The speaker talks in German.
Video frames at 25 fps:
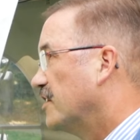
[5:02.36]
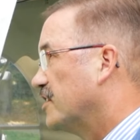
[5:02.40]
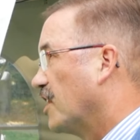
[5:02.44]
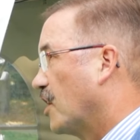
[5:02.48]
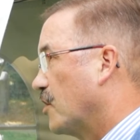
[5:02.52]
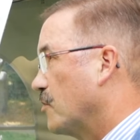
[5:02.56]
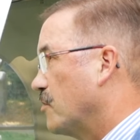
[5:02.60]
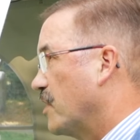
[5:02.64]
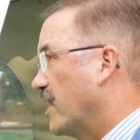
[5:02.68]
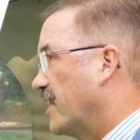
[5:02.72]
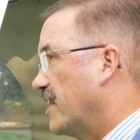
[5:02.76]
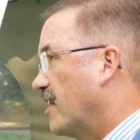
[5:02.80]

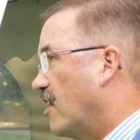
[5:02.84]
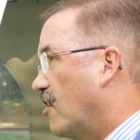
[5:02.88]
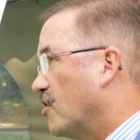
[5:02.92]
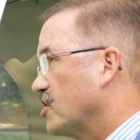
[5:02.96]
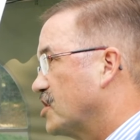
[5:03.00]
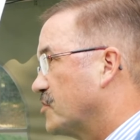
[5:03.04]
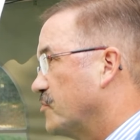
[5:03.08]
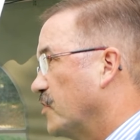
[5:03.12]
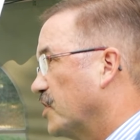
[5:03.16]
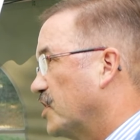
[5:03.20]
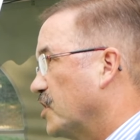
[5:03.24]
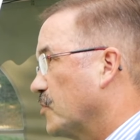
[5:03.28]
Darüber
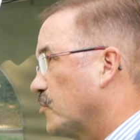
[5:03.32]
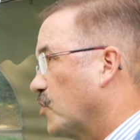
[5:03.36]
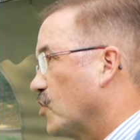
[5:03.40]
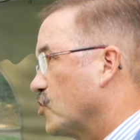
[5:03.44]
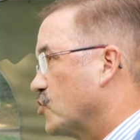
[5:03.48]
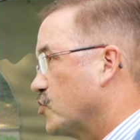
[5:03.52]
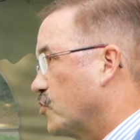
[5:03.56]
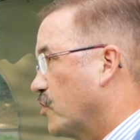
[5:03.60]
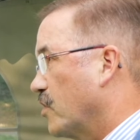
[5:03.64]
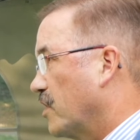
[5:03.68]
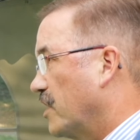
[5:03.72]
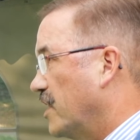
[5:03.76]
hinaus wird die
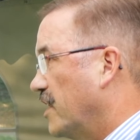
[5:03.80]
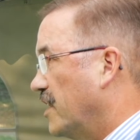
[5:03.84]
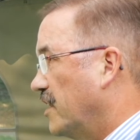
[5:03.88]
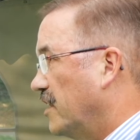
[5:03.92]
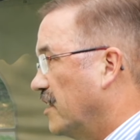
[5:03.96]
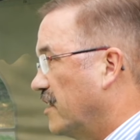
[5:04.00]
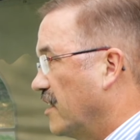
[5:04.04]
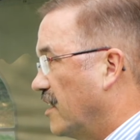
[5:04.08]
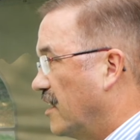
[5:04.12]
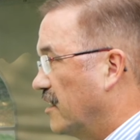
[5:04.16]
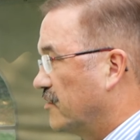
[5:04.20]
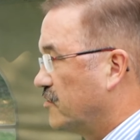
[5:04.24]
Broschüre
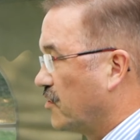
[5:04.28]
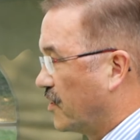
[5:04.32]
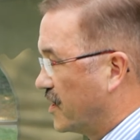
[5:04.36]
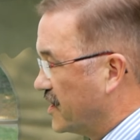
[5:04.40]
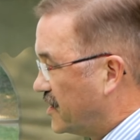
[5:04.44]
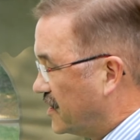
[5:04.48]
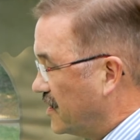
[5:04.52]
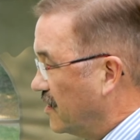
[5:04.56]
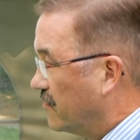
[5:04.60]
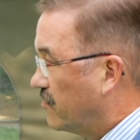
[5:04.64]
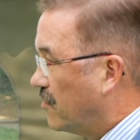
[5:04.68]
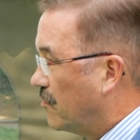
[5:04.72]
in der
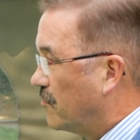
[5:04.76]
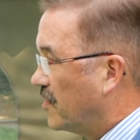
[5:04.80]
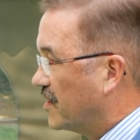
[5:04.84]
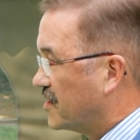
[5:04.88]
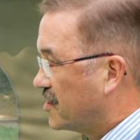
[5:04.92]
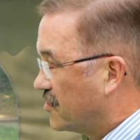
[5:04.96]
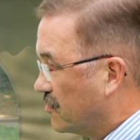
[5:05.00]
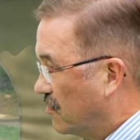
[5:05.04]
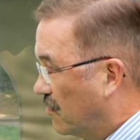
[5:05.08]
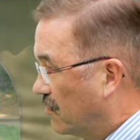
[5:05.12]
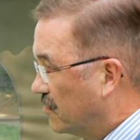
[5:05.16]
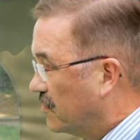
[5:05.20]

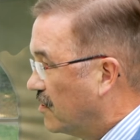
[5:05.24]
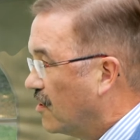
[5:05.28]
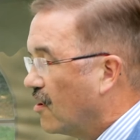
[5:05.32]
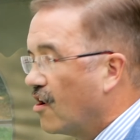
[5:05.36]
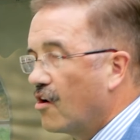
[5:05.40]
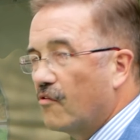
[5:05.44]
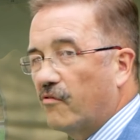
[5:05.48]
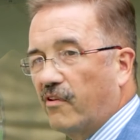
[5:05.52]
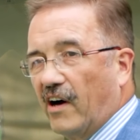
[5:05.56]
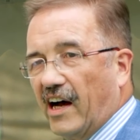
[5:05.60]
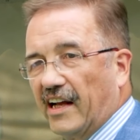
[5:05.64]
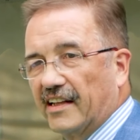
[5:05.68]
Touristinformation
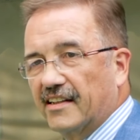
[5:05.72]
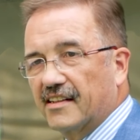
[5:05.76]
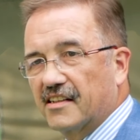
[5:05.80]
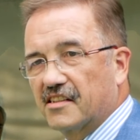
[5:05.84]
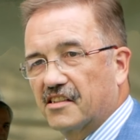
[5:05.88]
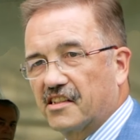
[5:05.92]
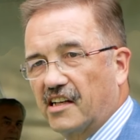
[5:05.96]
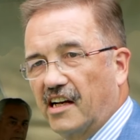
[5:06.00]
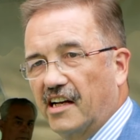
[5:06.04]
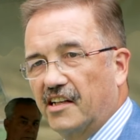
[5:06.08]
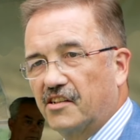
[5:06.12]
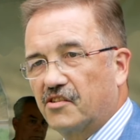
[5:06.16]
vorhanden
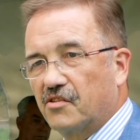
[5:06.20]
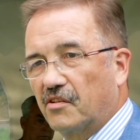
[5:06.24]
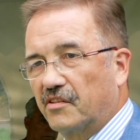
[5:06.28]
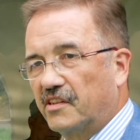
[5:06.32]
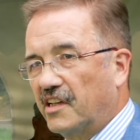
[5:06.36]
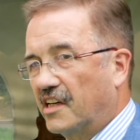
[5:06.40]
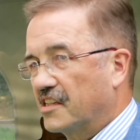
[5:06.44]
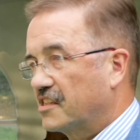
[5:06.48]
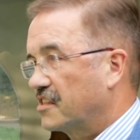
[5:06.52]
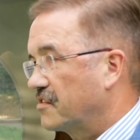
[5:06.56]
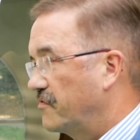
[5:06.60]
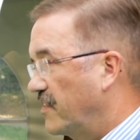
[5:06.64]
sein,
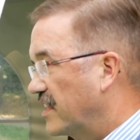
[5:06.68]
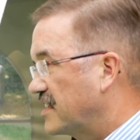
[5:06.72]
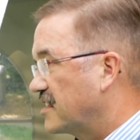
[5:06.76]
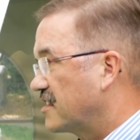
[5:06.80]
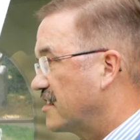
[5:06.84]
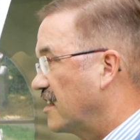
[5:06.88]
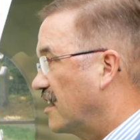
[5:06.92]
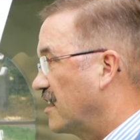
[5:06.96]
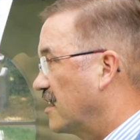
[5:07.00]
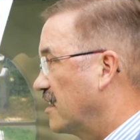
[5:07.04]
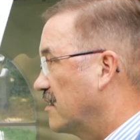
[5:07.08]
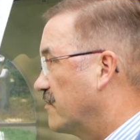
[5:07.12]
sodass
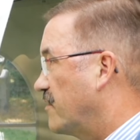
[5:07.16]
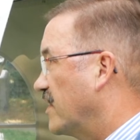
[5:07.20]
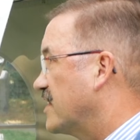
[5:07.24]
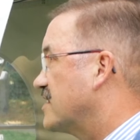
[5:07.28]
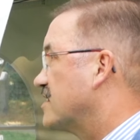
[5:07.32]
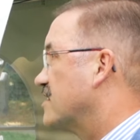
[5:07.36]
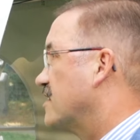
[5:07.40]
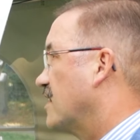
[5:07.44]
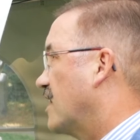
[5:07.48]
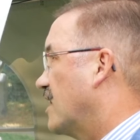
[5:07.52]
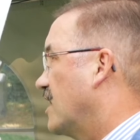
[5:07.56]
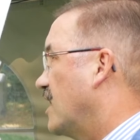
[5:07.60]
Wetzlarer und
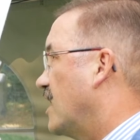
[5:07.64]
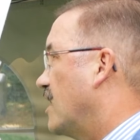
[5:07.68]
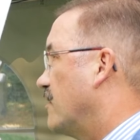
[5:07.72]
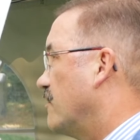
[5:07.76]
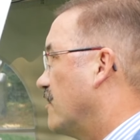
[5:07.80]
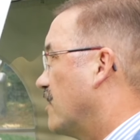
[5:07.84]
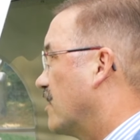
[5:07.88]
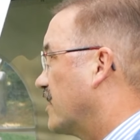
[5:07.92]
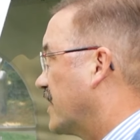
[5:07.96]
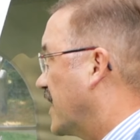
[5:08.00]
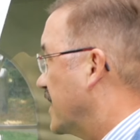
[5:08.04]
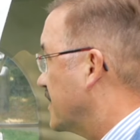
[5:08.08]
Wetzlarer,
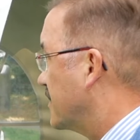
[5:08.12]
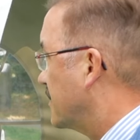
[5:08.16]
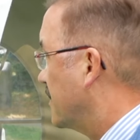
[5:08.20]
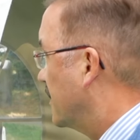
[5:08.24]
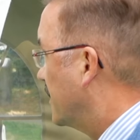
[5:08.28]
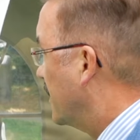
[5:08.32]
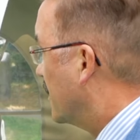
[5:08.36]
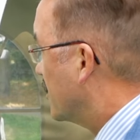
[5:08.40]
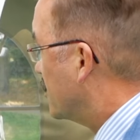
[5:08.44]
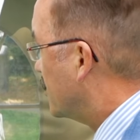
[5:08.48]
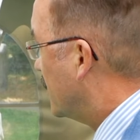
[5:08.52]
aber auch Gäste der